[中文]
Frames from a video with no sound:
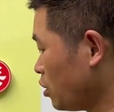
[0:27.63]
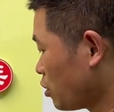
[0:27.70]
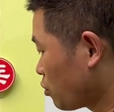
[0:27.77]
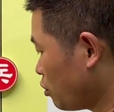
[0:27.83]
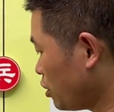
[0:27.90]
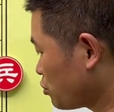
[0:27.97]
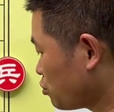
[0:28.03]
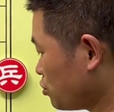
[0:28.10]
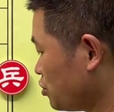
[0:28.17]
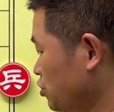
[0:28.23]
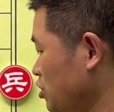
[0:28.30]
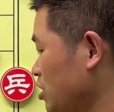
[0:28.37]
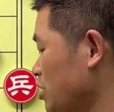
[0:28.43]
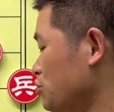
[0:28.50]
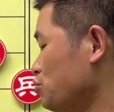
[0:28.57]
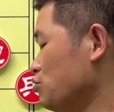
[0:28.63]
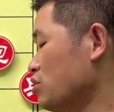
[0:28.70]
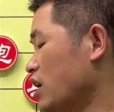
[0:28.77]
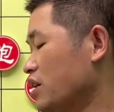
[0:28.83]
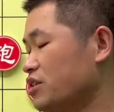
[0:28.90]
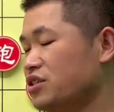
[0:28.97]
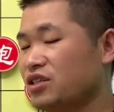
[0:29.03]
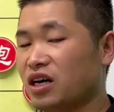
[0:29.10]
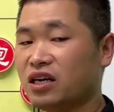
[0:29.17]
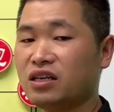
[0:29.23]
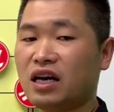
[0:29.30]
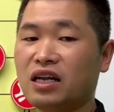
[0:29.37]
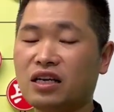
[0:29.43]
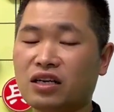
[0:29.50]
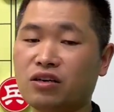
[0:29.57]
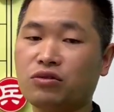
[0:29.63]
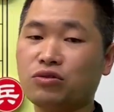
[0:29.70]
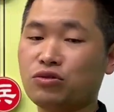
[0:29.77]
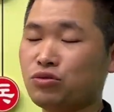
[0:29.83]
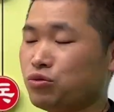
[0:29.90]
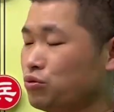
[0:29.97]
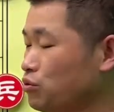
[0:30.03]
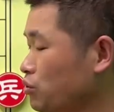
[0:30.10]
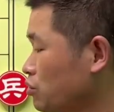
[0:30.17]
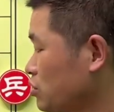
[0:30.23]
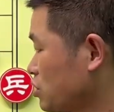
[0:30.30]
快速起横车啊，将来能够出动